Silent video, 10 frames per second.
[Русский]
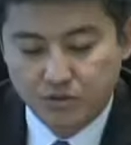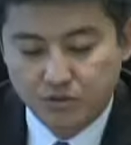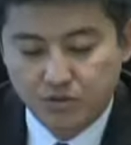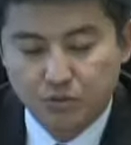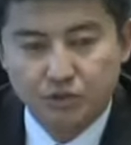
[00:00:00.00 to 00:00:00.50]

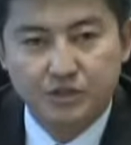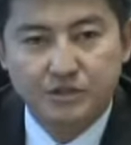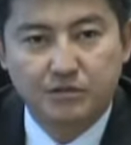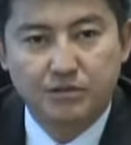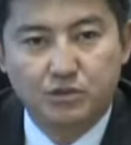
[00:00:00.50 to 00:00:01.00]
что уже
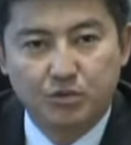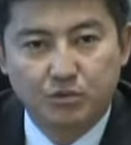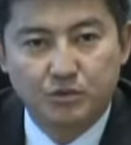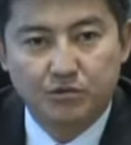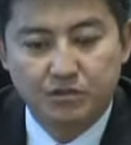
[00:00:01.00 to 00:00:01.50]

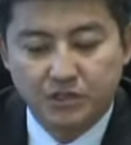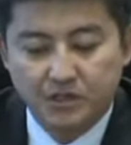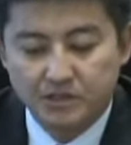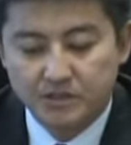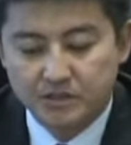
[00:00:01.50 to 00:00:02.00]
заведено свыше
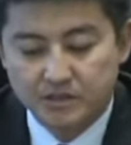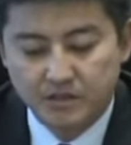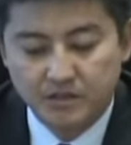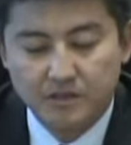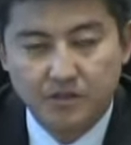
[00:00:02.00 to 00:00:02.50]

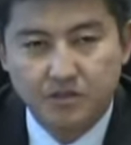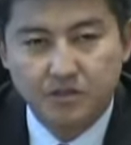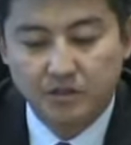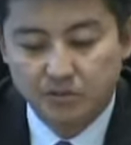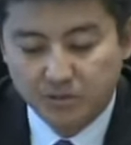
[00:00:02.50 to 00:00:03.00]
11
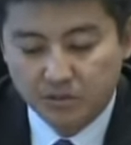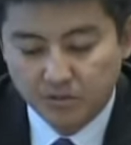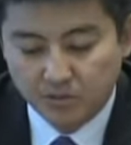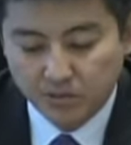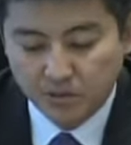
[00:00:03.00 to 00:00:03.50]
тысяч
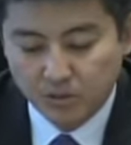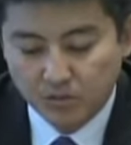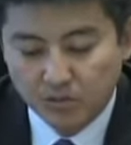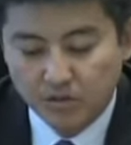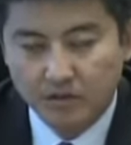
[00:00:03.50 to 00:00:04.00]
импортного поголовья и